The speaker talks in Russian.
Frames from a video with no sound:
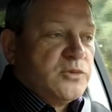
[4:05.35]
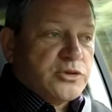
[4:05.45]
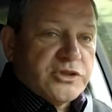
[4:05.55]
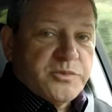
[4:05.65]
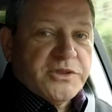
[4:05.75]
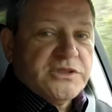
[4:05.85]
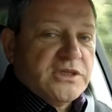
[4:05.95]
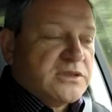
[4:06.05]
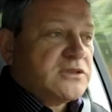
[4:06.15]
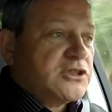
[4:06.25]
должность
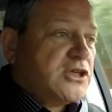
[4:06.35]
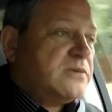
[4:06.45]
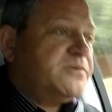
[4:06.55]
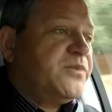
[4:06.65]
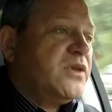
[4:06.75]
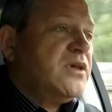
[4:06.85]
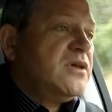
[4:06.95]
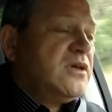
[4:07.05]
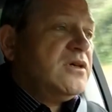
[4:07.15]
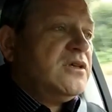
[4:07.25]
президента США.
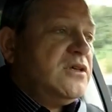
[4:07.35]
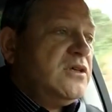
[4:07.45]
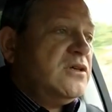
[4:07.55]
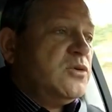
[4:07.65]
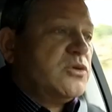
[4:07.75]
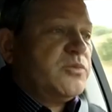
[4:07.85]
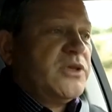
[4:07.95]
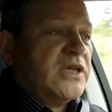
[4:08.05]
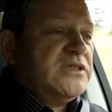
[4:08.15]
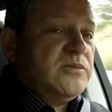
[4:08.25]
И он
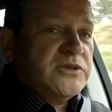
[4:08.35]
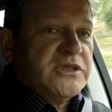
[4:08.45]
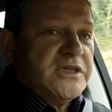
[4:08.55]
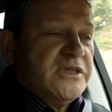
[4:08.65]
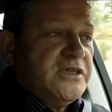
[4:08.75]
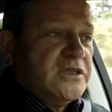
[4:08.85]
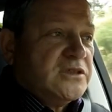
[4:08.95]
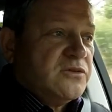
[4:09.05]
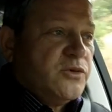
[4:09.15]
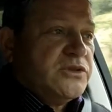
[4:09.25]
был одним из
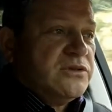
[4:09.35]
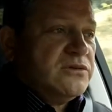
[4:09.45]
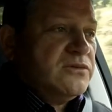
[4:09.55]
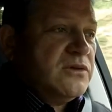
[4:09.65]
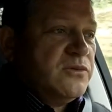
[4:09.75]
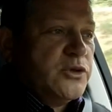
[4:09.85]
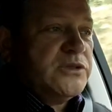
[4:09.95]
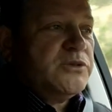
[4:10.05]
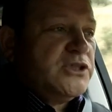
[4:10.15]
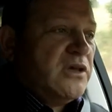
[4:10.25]
архитекторов, вот
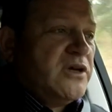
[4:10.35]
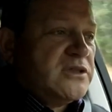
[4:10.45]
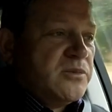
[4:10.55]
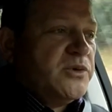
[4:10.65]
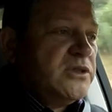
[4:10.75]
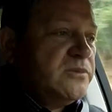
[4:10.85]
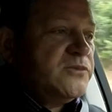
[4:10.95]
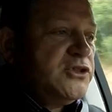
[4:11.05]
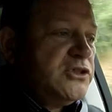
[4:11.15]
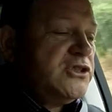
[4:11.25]
8 человек там было,
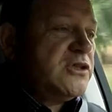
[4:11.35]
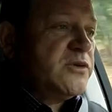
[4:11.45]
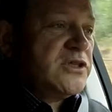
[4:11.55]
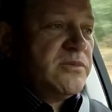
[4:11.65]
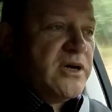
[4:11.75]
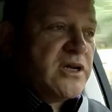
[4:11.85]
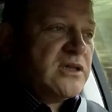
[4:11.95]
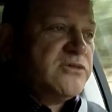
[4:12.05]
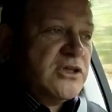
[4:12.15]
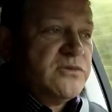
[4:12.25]
четверо
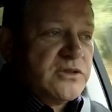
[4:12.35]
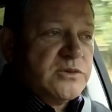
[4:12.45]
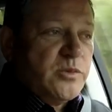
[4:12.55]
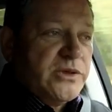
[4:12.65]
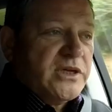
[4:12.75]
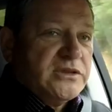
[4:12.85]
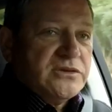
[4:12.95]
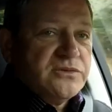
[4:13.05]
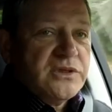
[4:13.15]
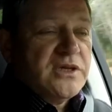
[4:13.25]
демократов, четверо
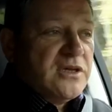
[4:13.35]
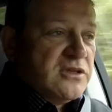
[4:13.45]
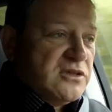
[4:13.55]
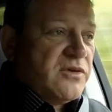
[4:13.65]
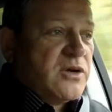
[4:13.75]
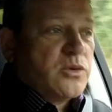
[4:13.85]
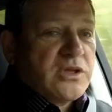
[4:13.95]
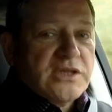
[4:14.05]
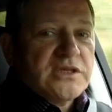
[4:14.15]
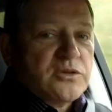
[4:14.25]
республиканцев, Два
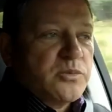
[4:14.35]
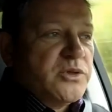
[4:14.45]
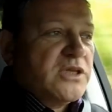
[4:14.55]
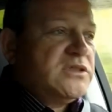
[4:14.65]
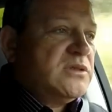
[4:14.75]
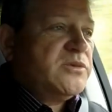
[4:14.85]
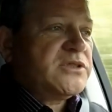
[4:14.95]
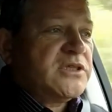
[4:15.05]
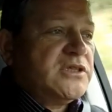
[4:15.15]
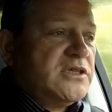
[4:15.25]
года назад он был одним
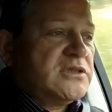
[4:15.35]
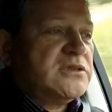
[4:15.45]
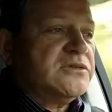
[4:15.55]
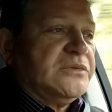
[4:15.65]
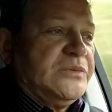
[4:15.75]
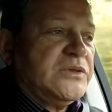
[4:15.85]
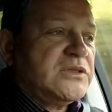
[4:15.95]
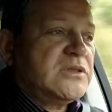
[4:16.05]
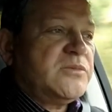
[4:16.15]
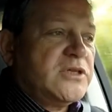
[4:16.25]
из архитекторов вот
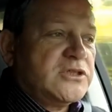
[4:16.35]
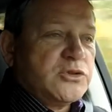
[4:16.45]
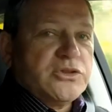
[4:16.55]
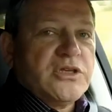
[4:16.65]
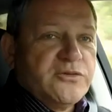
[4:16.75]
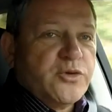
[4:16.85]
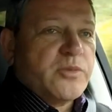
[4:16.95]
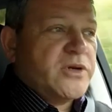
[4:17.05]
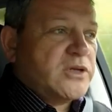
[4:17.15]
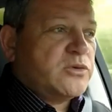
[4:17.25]
этой иммиграционной
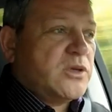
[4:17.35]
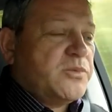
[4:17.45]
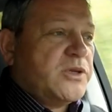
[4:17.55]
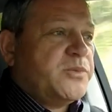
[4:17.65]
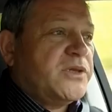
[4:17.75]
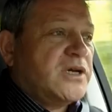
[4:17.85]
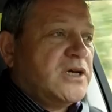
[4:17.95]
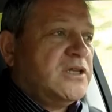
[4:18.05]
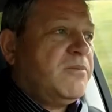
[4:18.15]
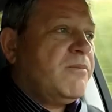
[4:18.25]
реформы, которая
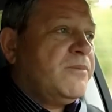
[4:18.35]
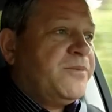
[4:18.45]
предполагала